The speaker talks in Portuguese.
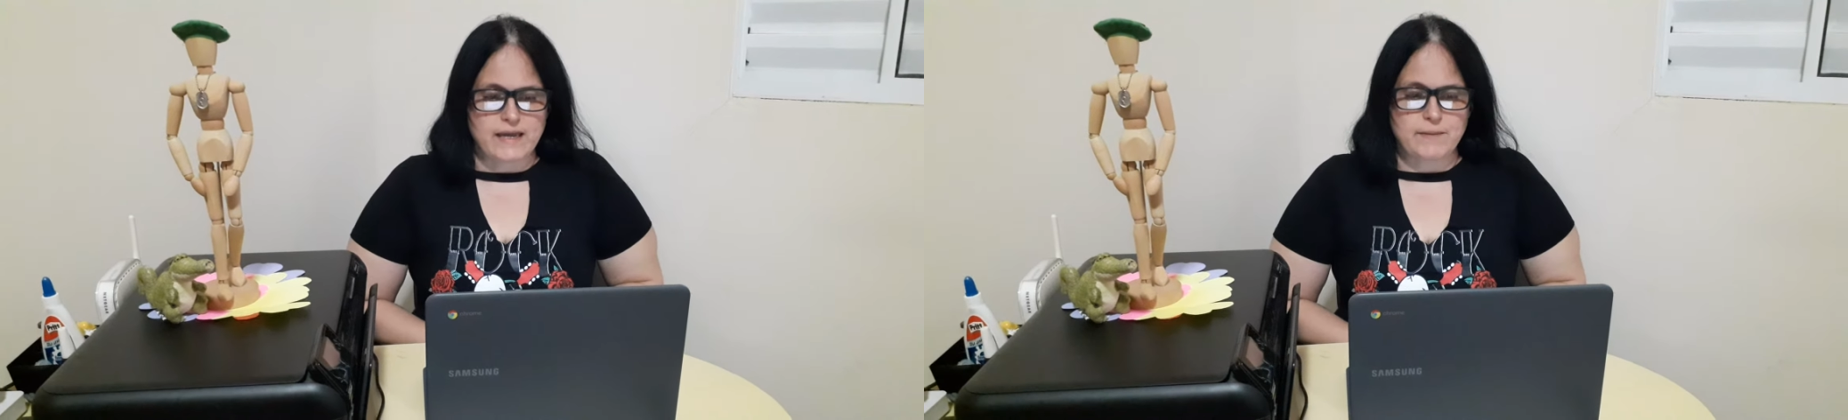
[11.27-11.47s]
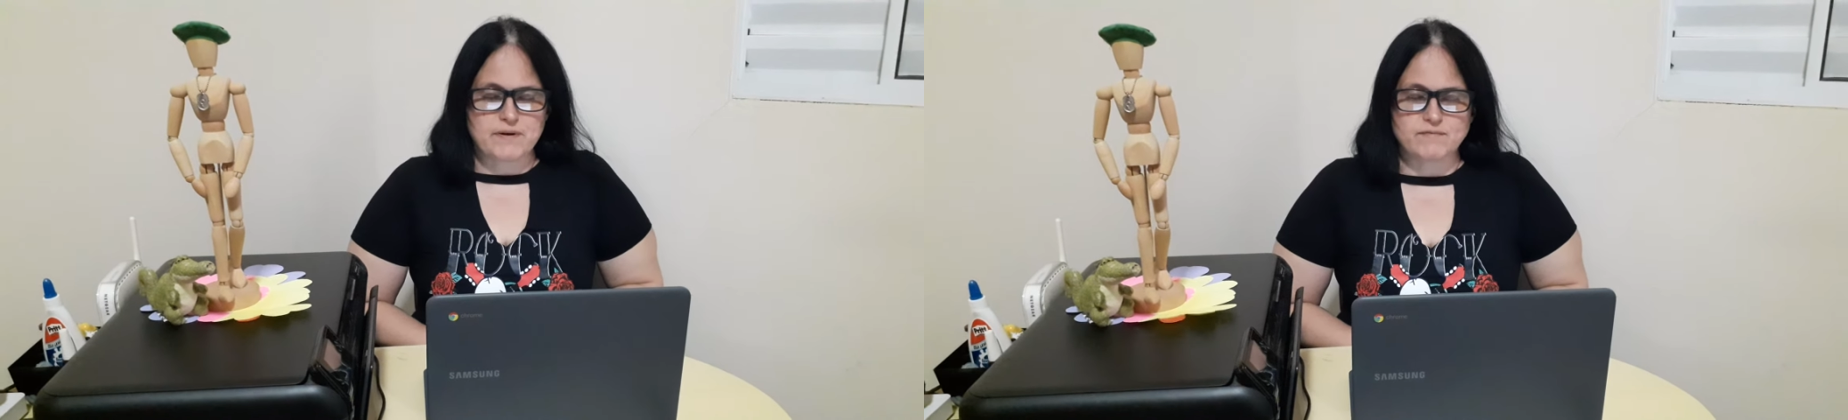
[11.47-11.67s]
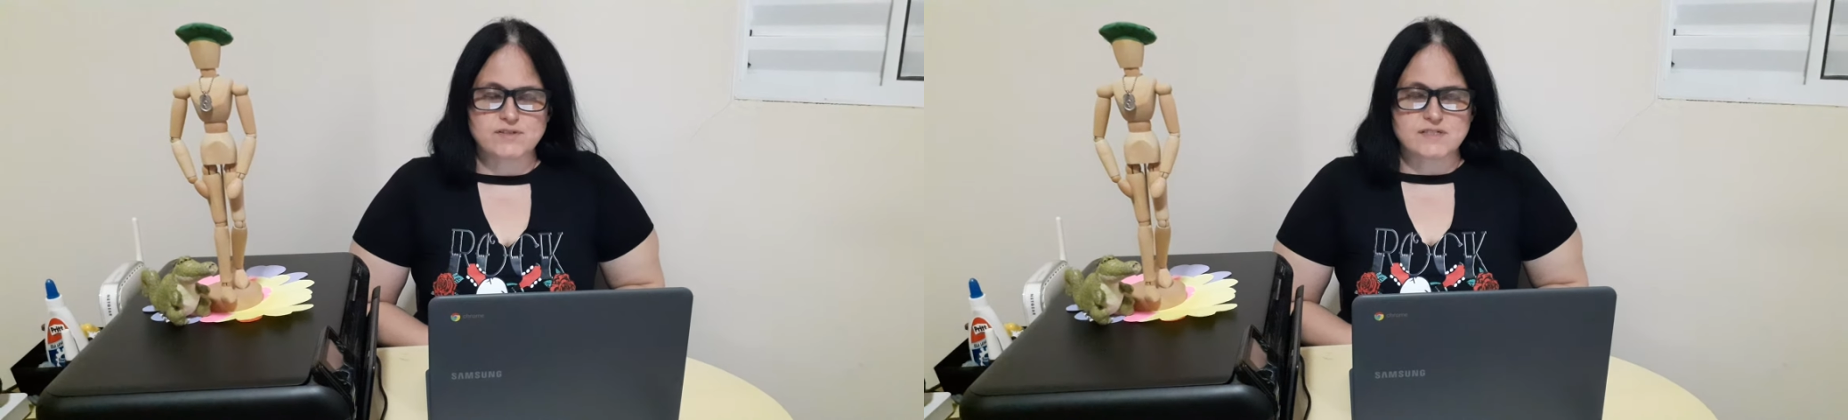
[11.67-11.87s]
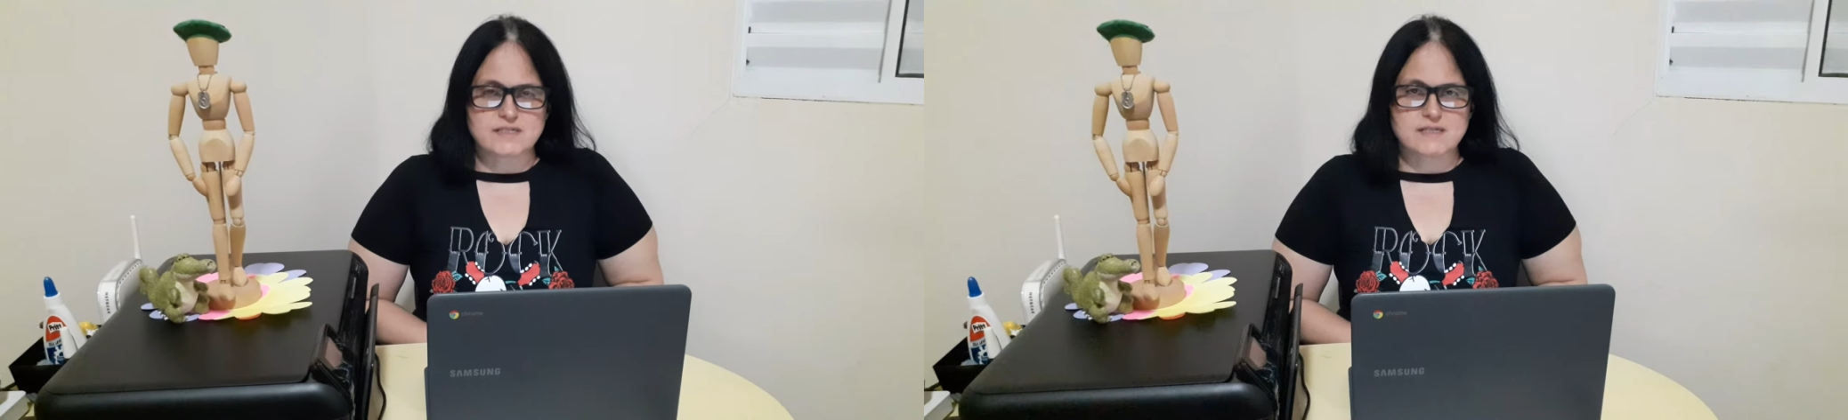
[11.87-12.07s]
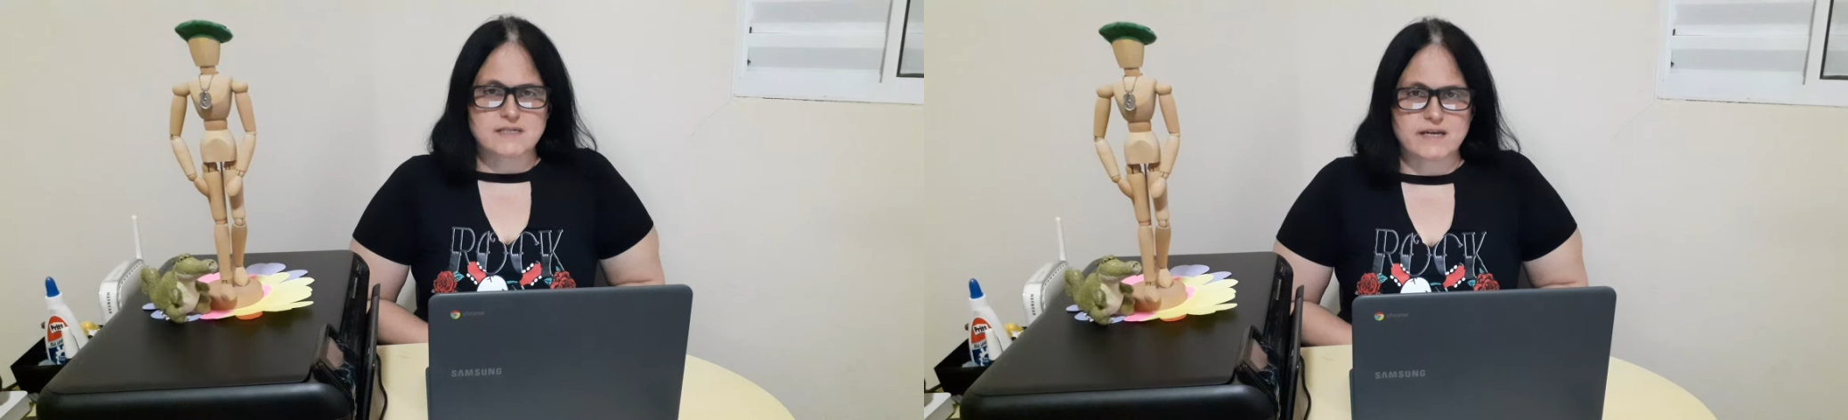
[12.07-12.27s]
é para
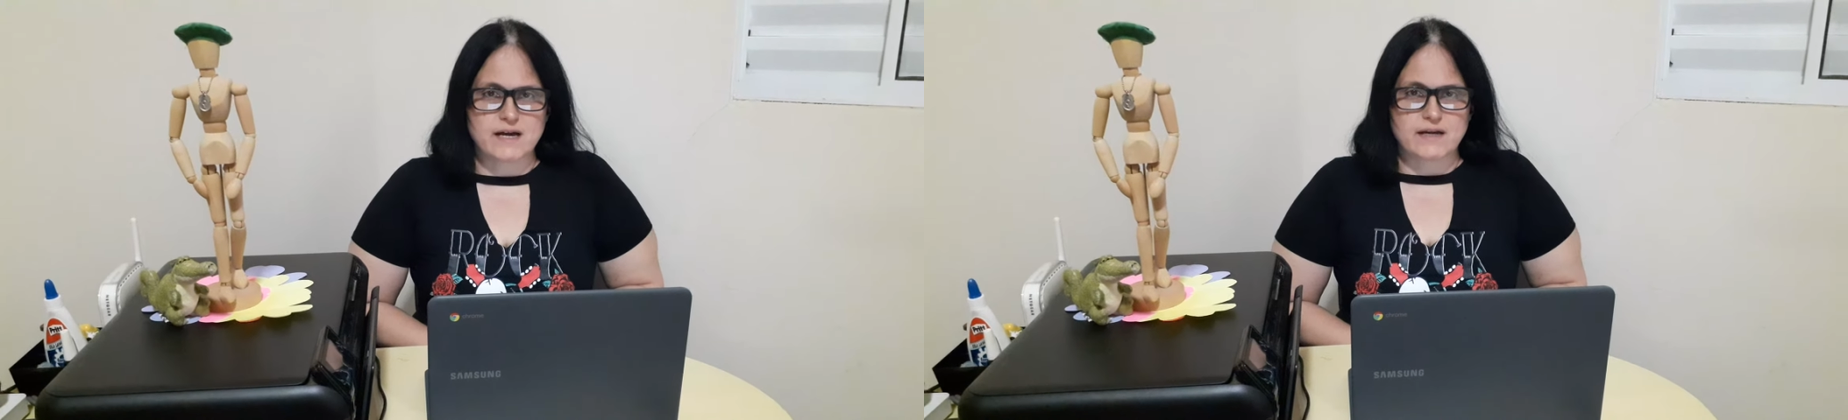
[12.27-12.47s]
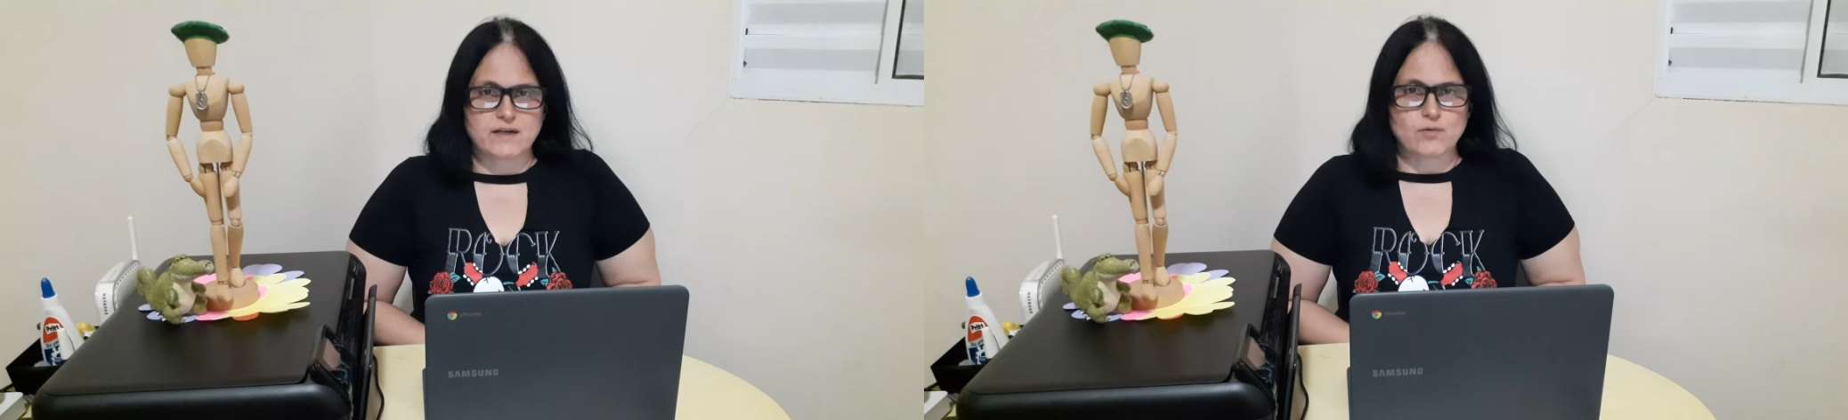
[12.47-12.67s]
vocês desenharem